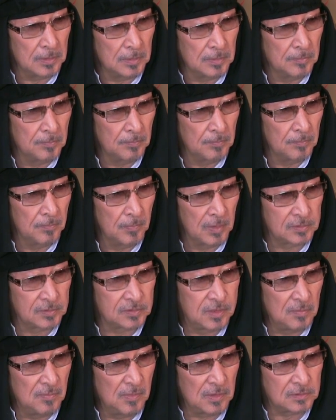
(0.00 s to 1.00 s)
待っ
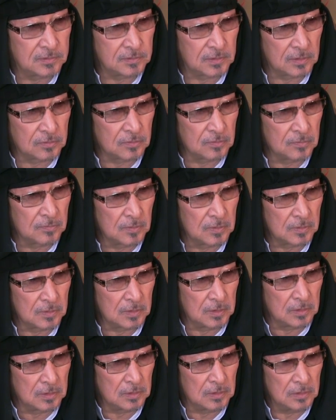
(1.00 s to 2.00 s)
てましたとば
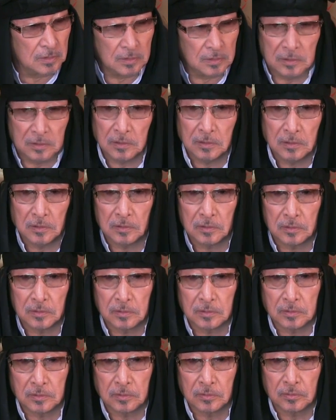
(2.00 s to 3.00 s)
かり
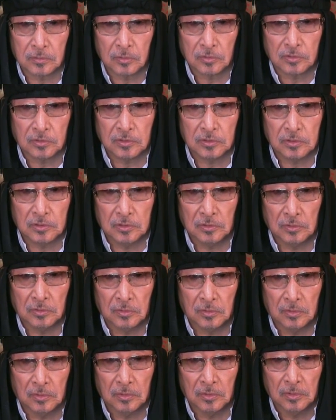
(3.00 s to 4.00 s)
都知事
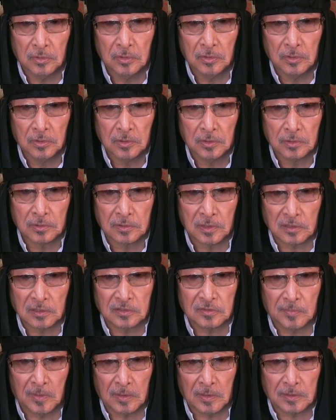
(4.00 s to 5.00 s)
の
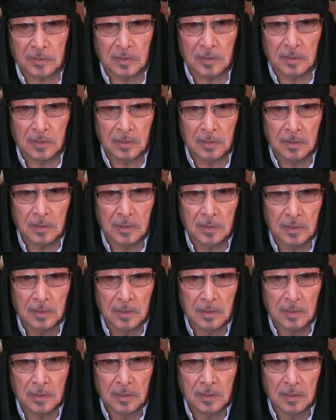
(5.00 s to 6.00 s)
立場で
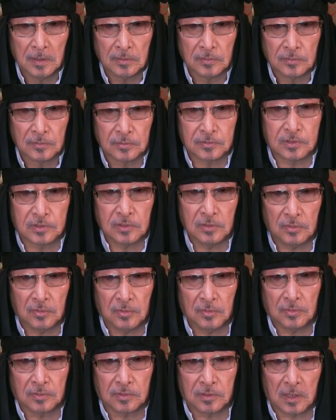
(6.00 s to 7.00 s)
好き
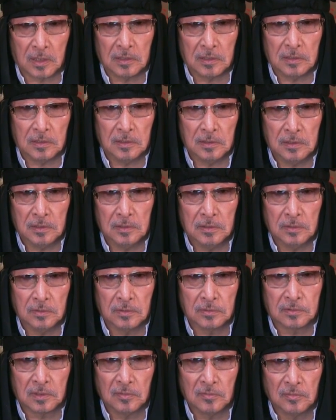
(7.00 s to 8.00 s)
放題
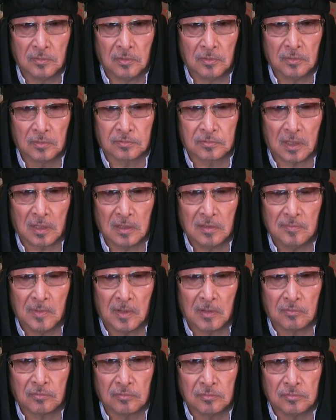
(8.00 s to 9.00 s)
予算を使い
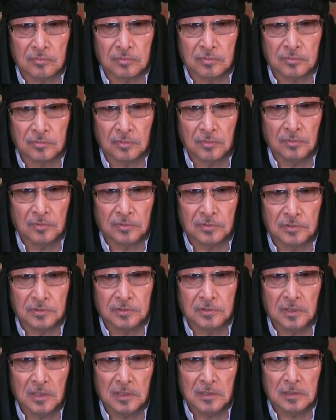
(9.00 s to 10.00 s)
まくるその
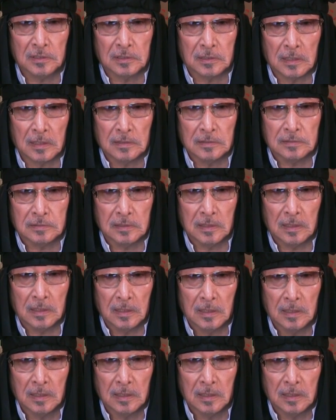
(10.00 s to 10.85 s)
姿勢に対して